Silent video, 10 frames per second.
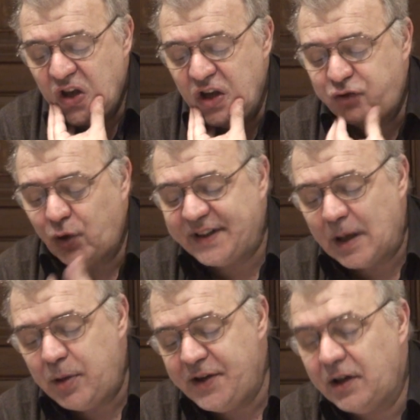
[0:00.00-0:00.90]
Il faut
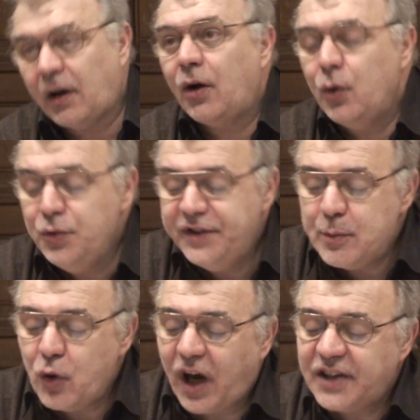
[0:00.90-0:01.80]
établir une
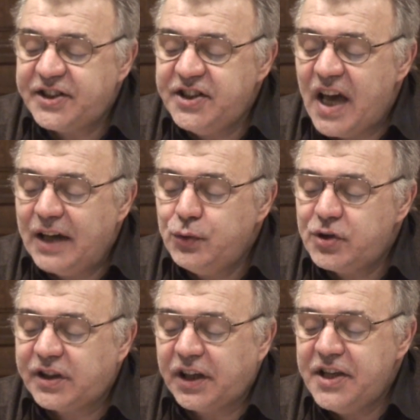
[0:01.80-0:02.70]
démocratie
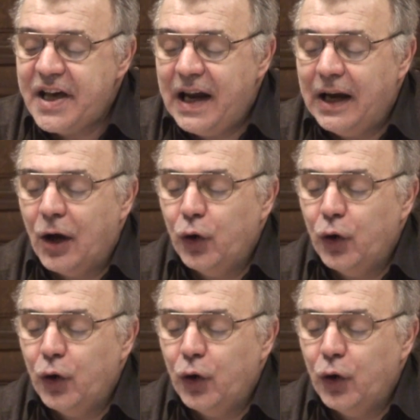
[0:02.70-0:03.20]
industrielle,